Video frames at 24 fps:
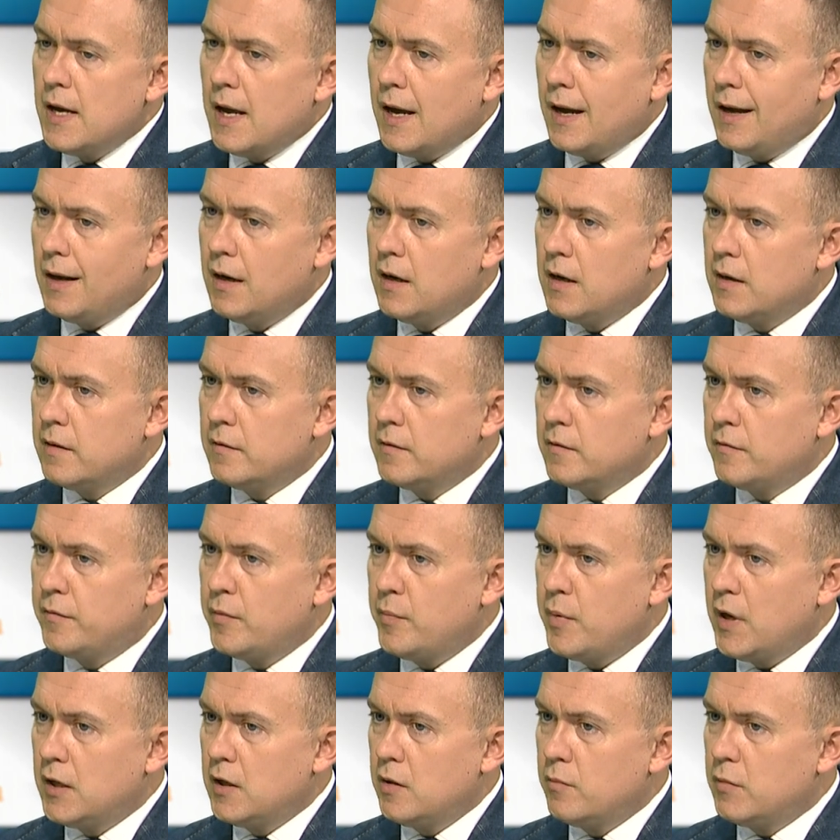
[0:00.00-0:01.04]
ale
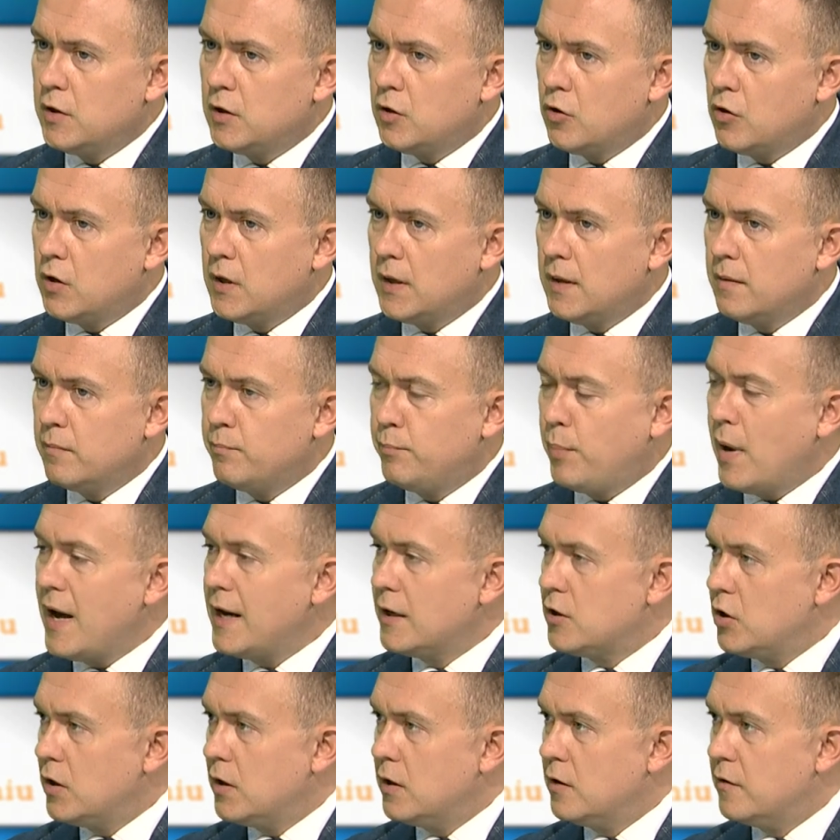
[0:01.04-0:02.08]
wybiegnijmy trochę
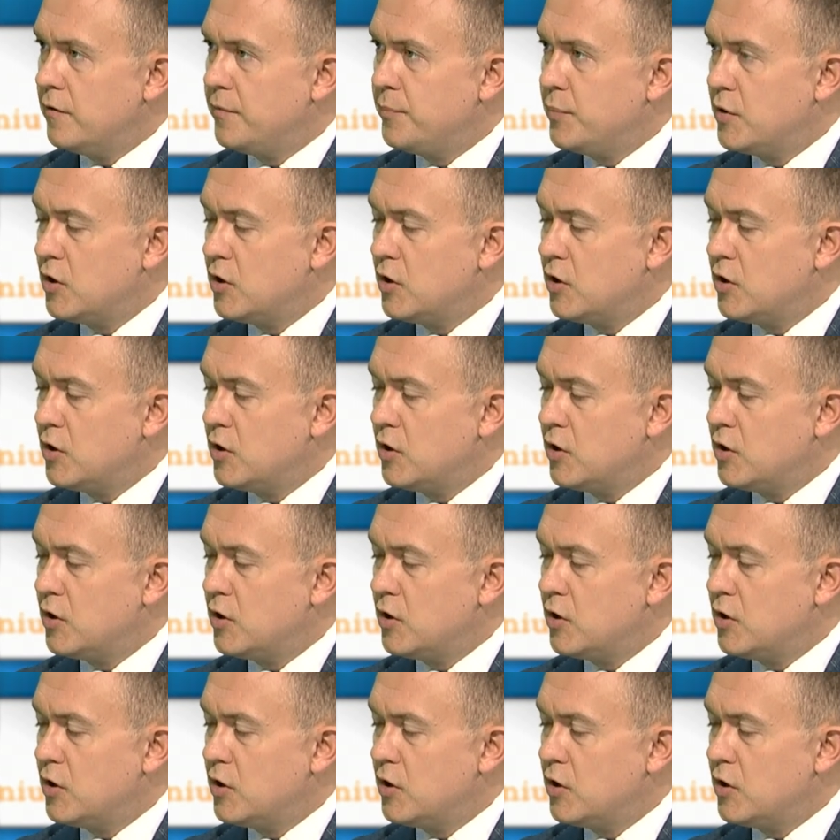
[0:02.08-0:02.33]
bardziej w